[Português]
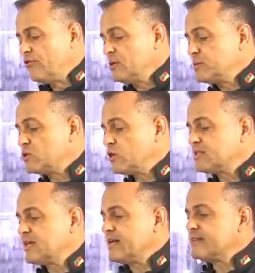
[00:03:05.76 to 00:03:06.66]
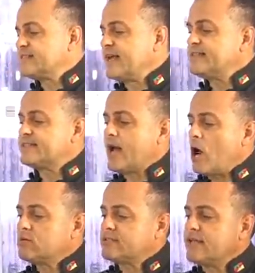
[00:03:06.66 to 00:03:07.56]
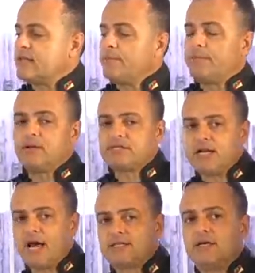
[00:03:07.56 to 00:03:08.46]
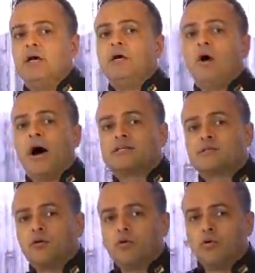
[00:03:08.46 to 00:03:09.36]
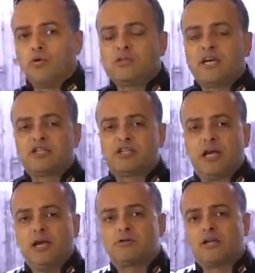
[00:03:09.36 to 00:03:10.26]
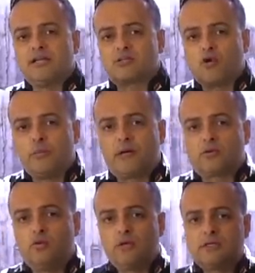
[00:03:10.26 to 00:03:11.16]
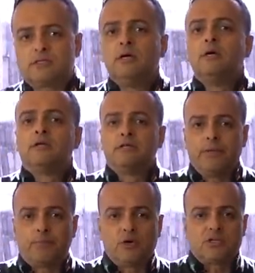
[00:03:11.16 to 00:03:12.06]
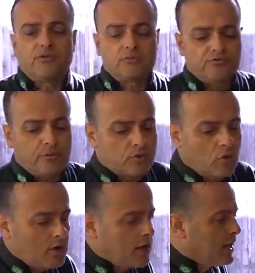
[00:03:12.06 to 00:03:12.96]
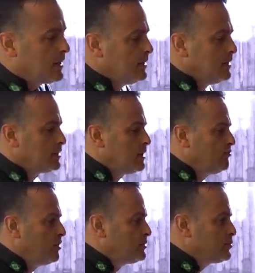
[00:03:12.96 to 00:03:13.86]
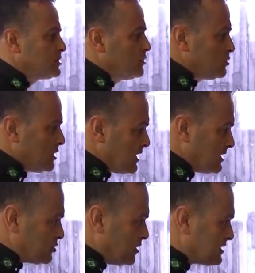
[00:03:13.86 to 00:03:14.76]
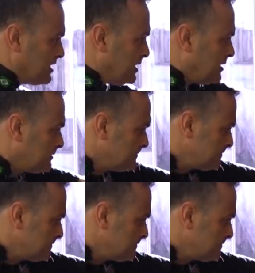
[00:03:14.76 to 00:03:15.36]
vamos para a churrasqueira, sem sal, sem tempero, sem nada. As, os recheios ali, as coberturas, depois vamos, vamos colocar. Então, vamos para o segundo andar da churrasqueira.